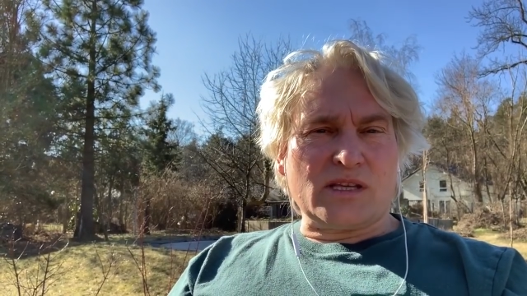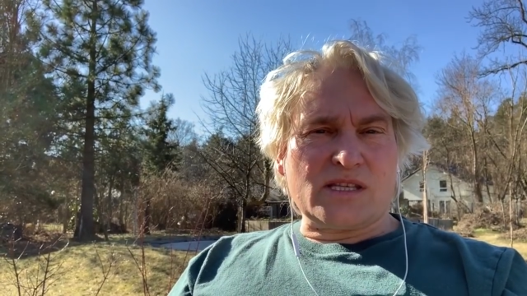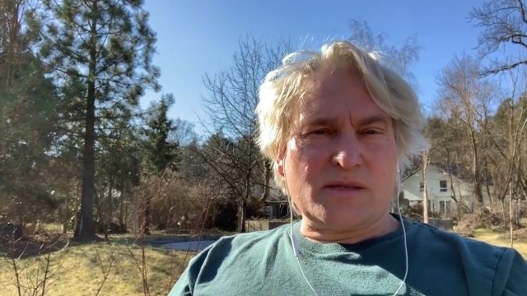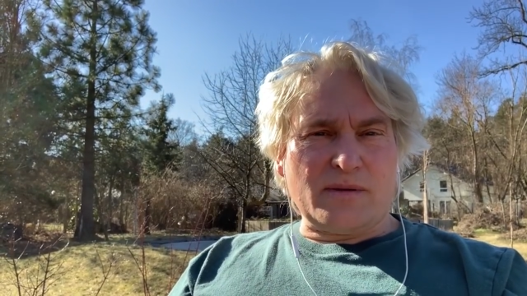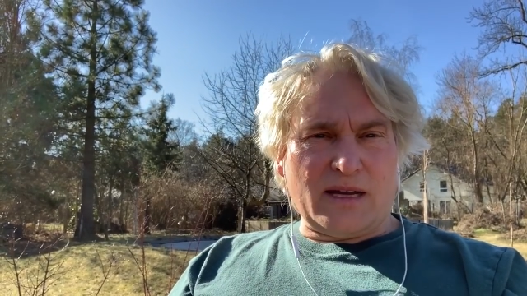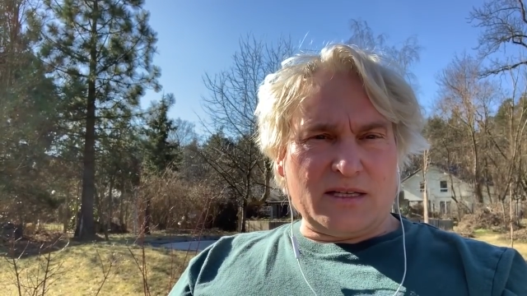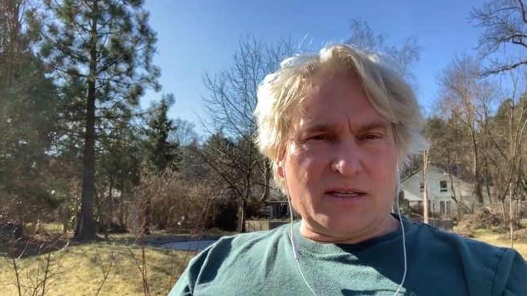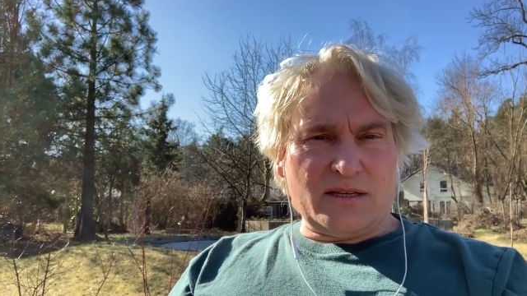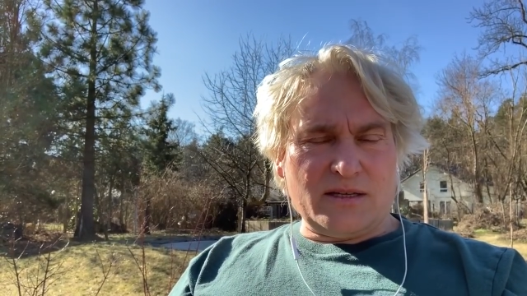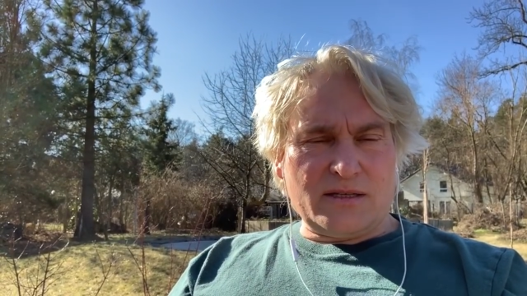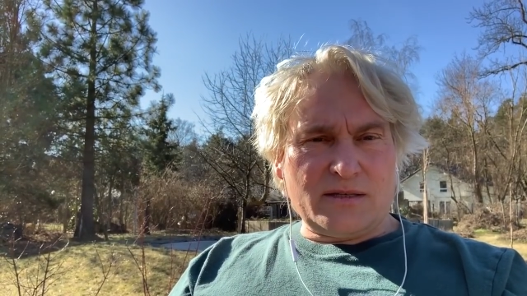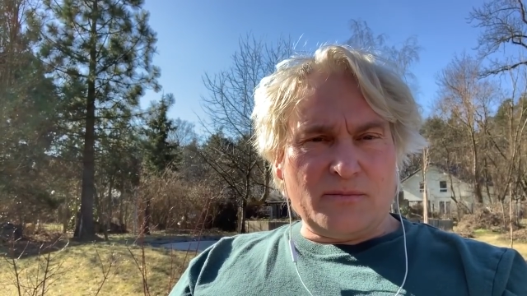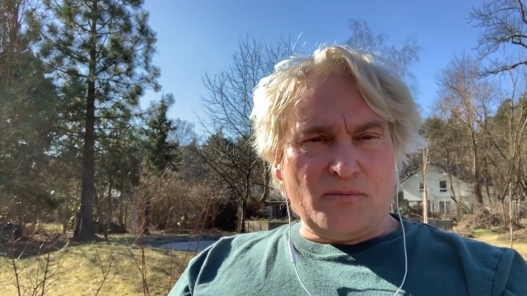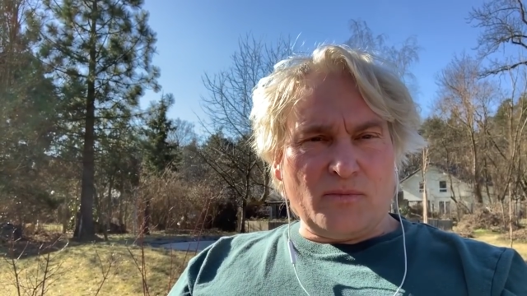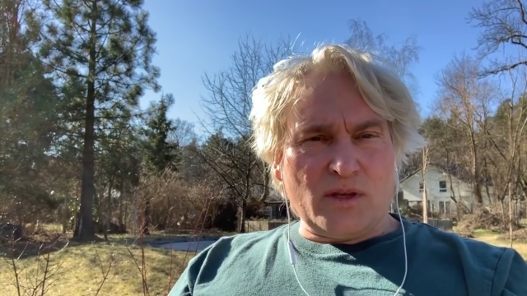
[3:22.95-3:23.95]
Das zweite
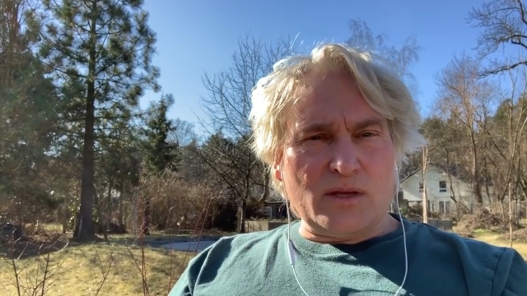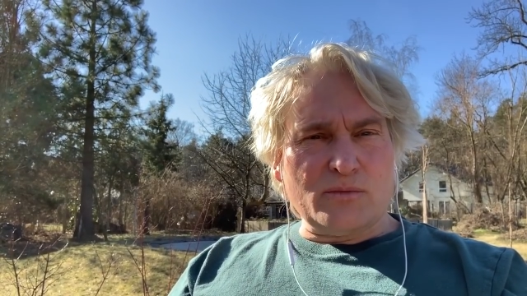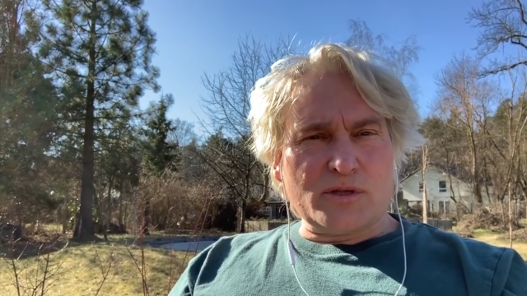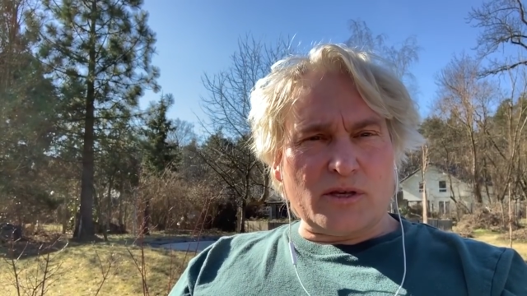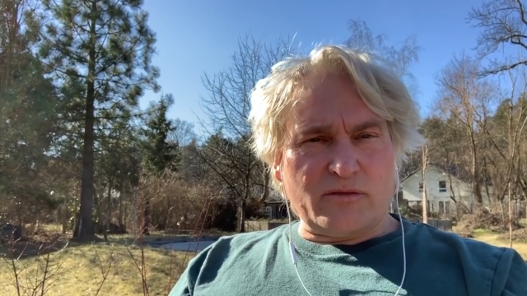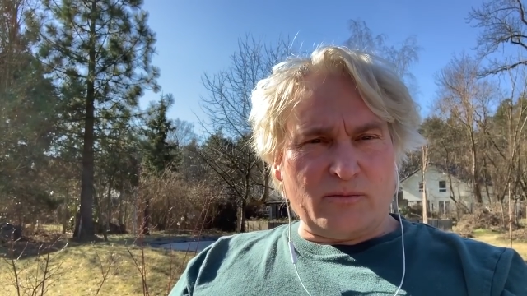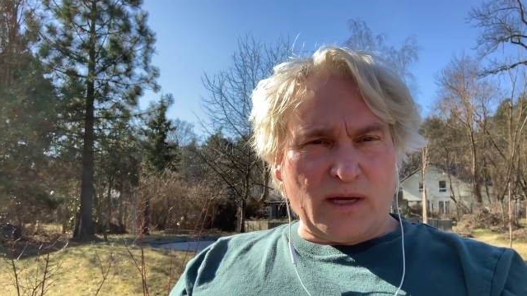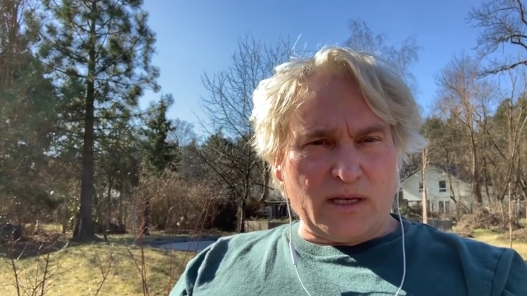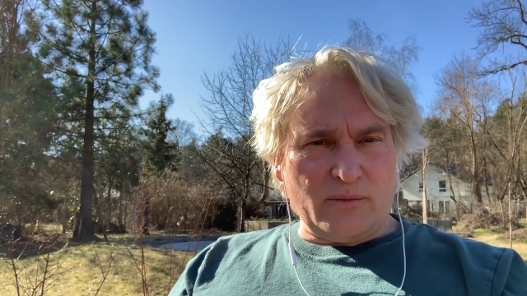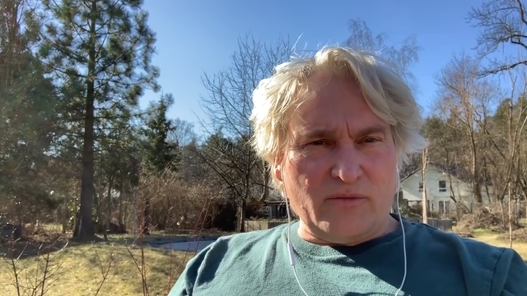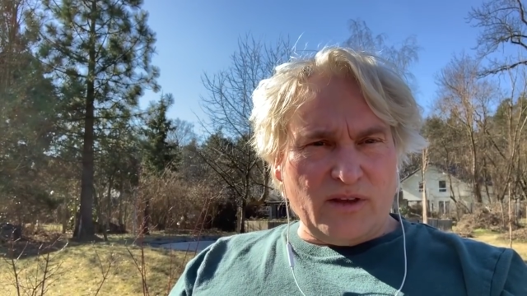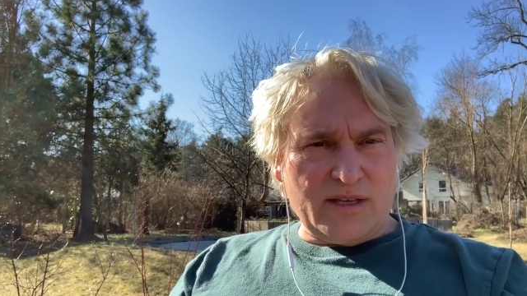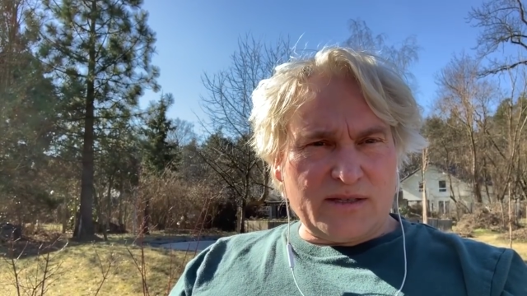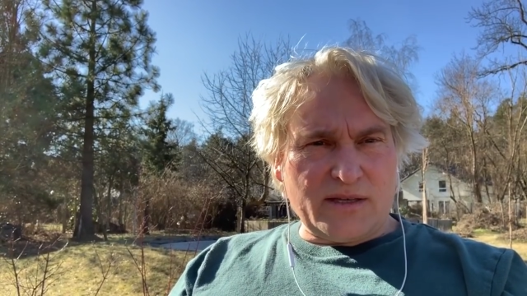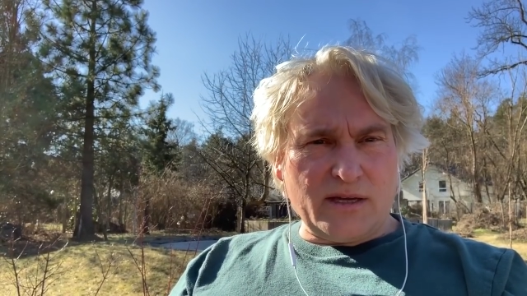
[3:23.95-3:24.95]
ist, ich muss auf
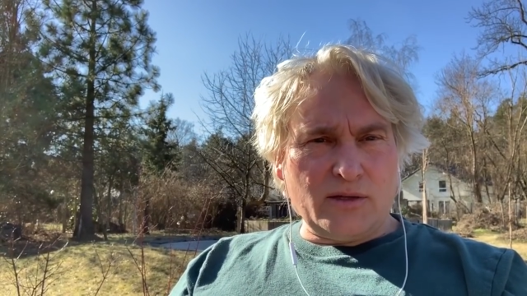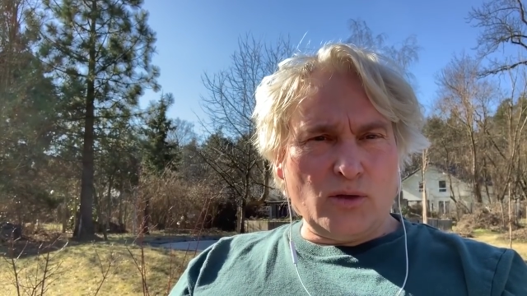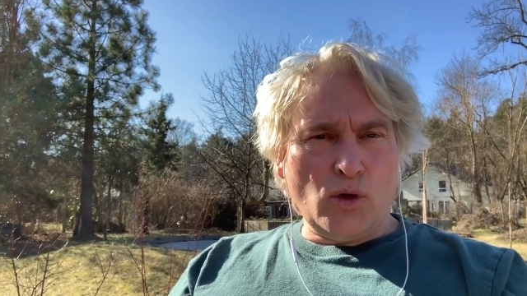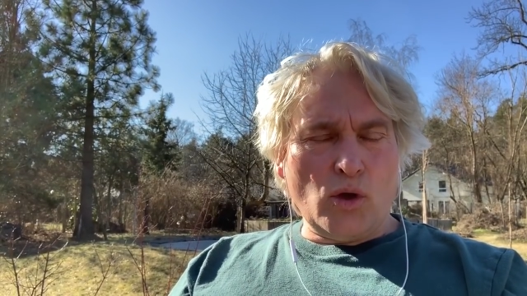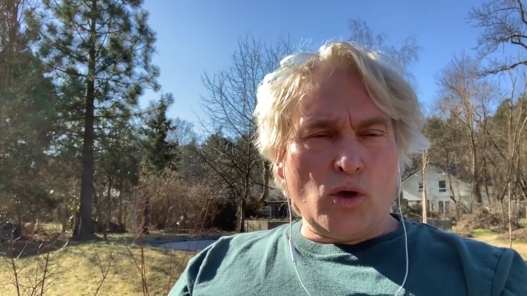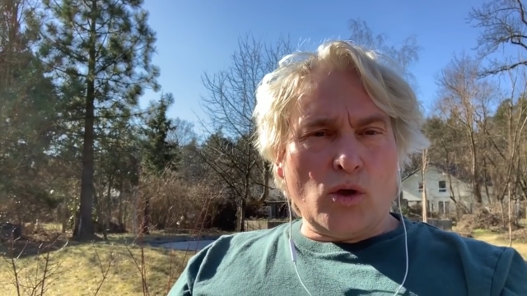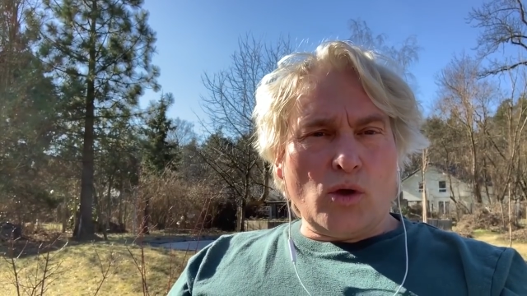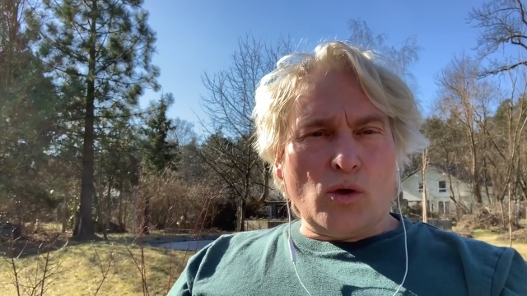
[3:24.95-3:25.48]
meinem Weg sein.